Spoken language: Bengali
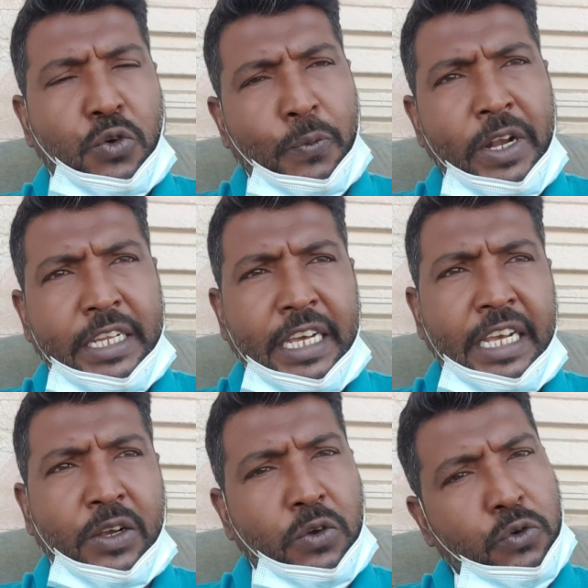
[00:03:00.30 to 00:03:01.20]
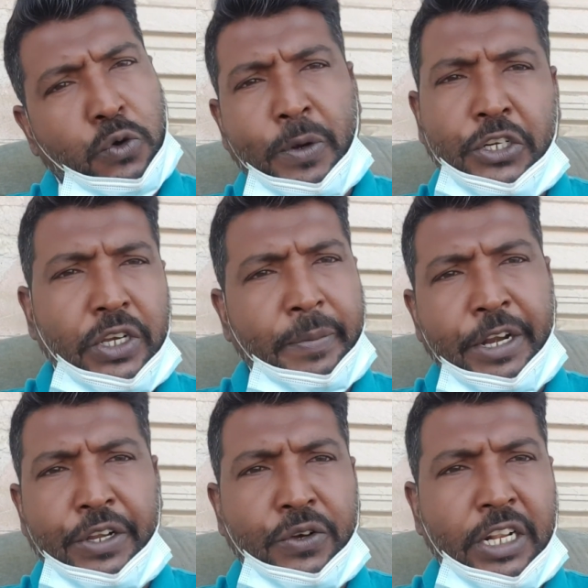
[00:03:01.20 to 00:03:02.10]
কপিলকে কপিলের সঙ্গে
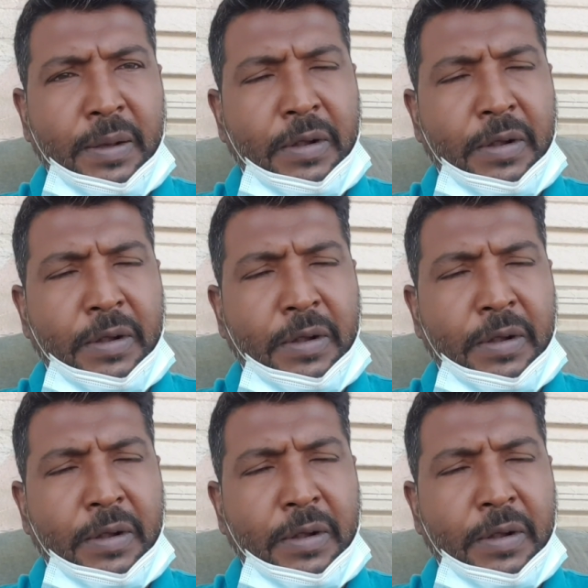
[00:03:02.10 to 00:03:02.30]
ভিডিও করলে